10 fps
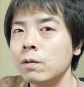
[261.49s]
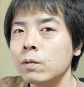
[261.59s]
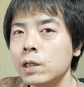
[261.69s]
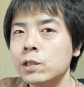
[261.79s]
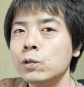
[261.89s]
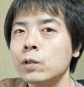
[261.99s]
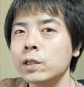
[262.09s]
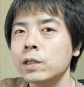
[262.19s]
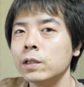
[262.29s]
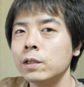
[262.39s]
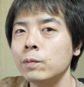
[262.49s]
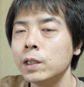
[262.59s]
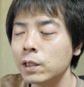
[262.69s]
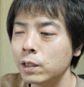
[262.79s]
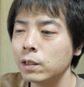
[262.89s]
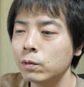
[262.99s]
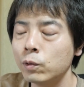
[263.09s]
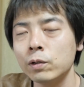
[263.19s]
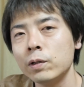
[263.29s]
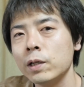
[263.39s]
同じような期間でみんながど
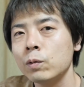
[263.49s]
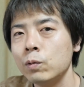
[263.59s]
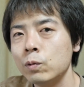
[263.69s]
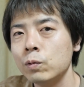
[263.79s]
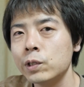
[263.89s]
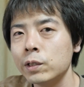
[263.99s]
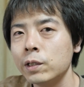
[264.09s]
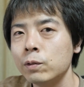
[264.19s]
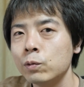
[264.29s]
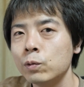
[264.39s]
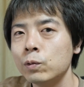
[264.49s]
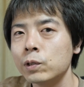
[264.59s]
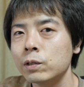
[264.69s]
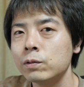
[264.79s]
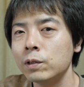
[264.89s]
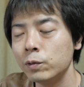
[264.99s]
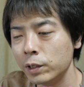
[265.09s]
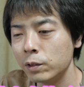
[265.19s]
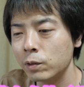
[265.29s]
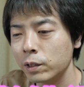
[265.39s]
れぐらいこうチャンネル登録者数が増え
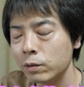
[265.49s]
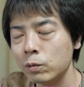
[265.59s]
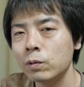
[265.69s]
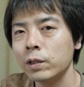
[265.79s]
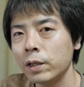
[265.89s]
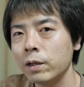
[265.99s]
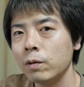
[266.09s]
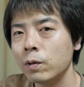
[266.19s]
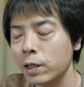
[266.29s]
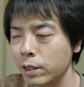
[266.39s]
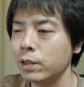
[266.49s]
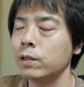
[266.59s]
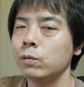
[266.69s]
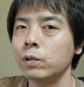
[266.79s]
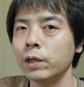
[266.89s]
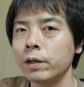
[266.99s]
てるかっていうのがねわからないので、